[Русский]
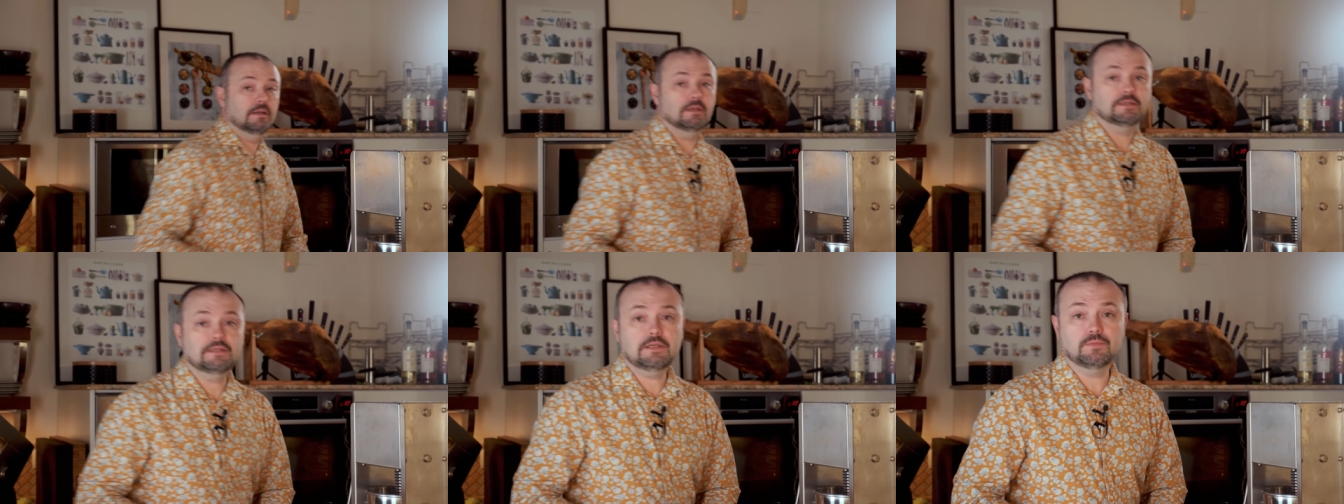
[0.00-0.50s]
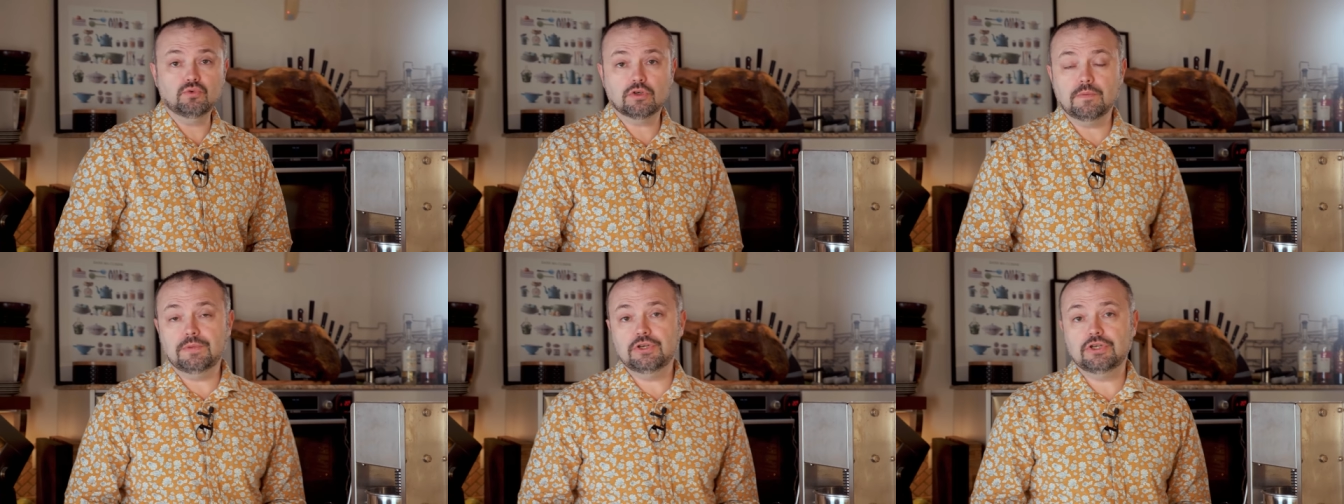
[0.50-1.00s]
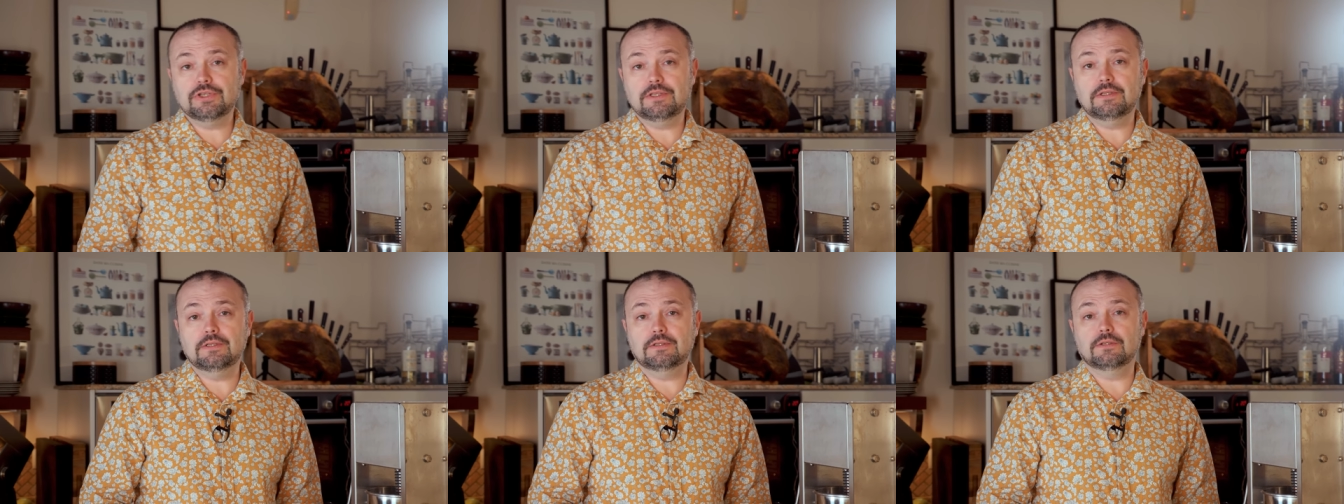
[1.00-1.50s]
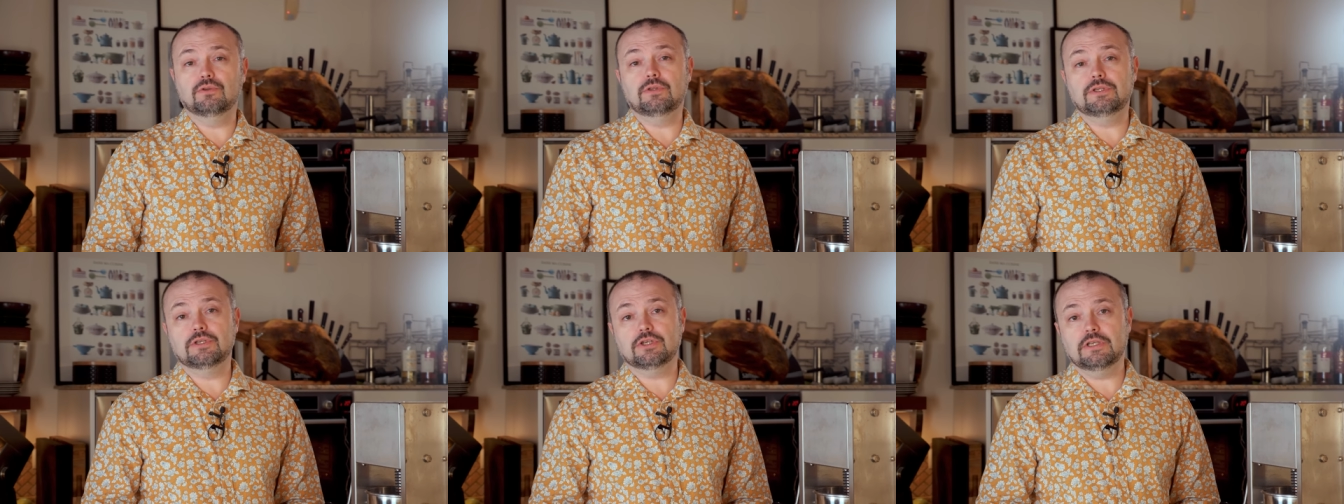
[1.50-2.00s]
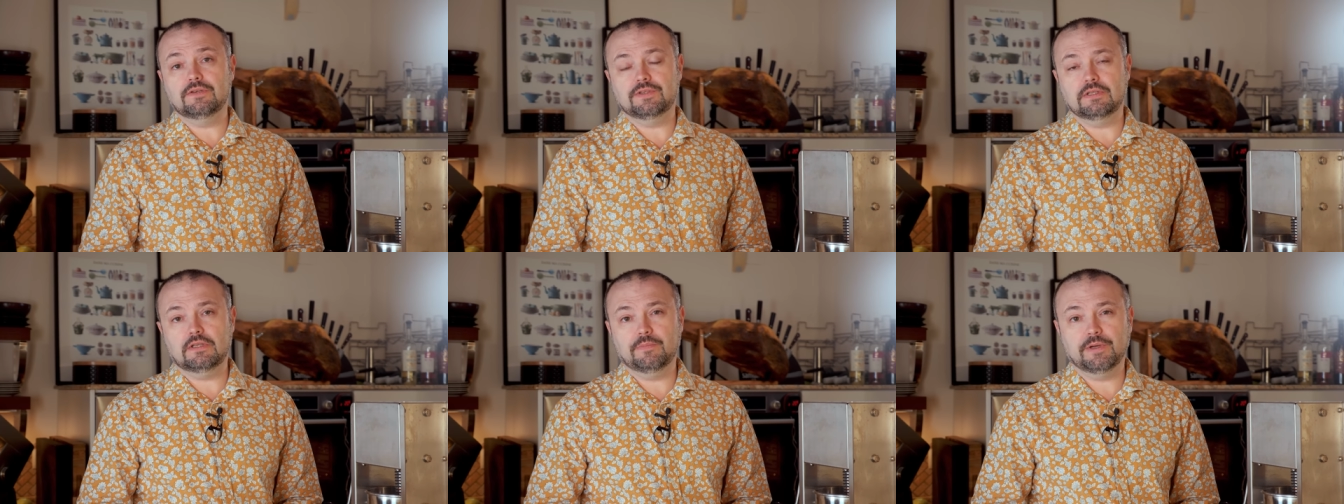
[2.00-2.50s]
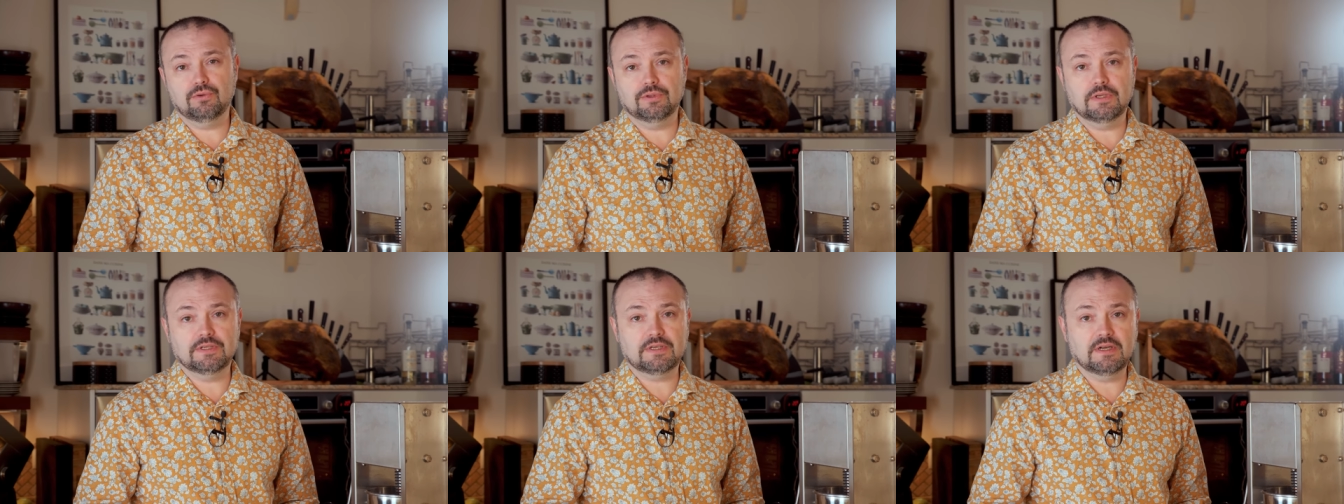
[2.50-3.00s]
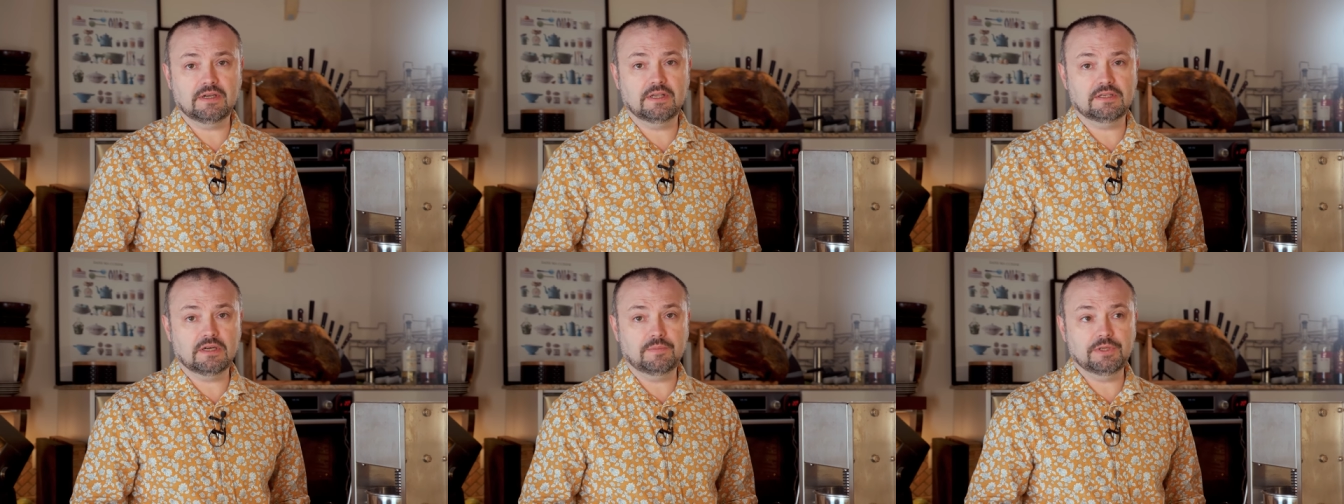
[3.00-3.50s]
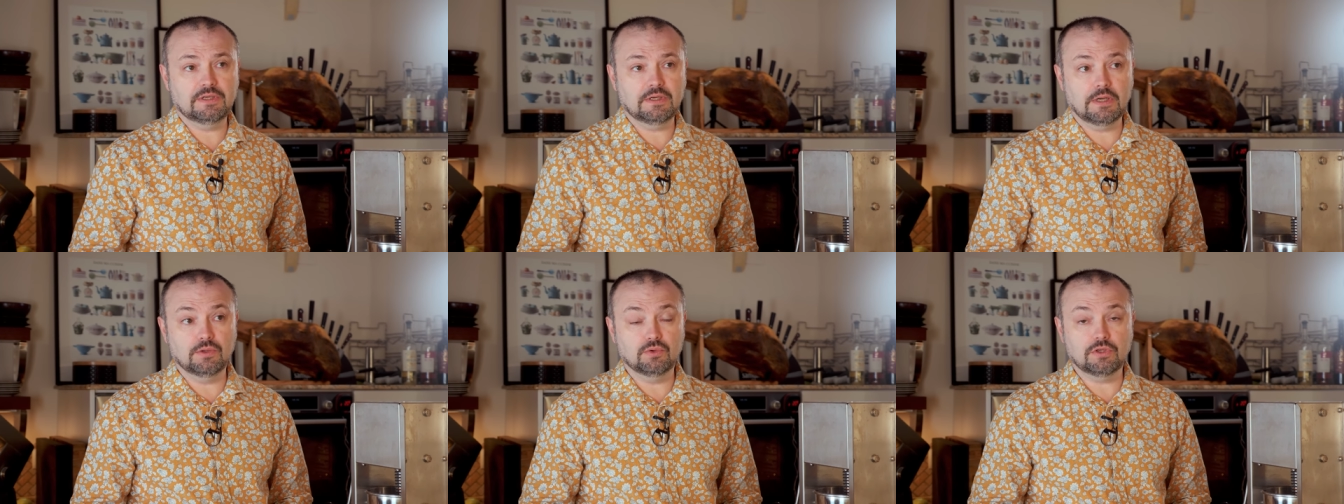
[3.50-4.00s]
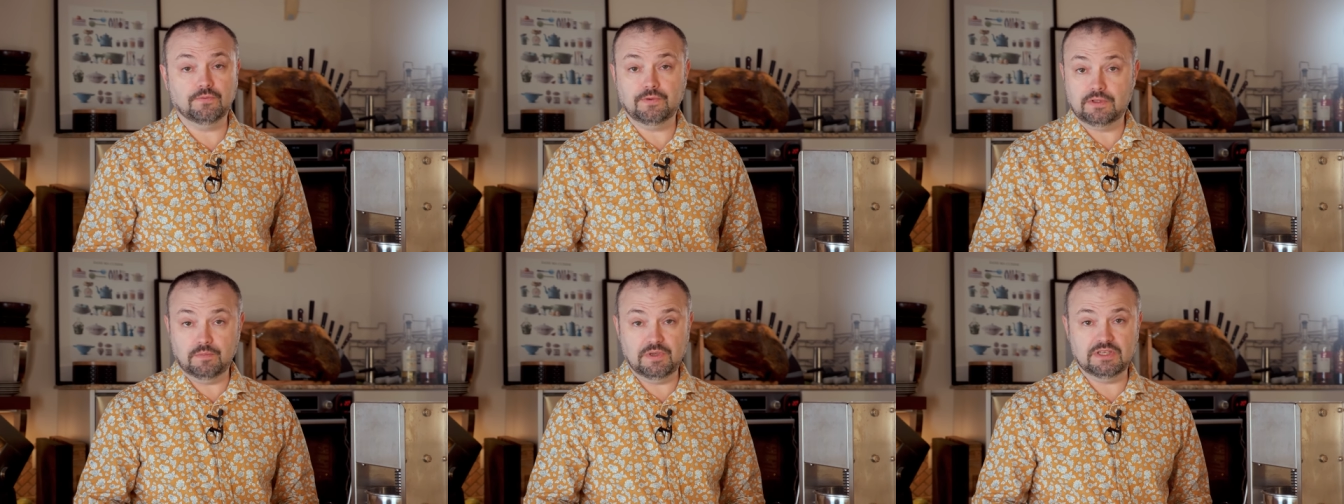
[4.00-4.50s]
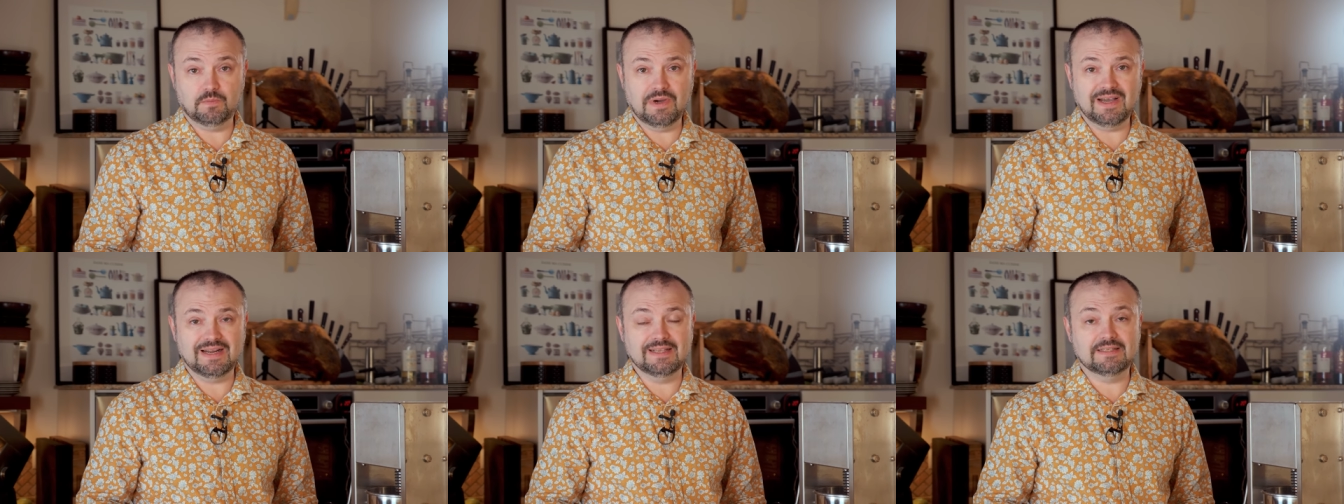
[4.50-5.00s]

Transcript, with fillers: А затем сушка при 60 до достижения в центре батона 40-45 градусов, это без пара.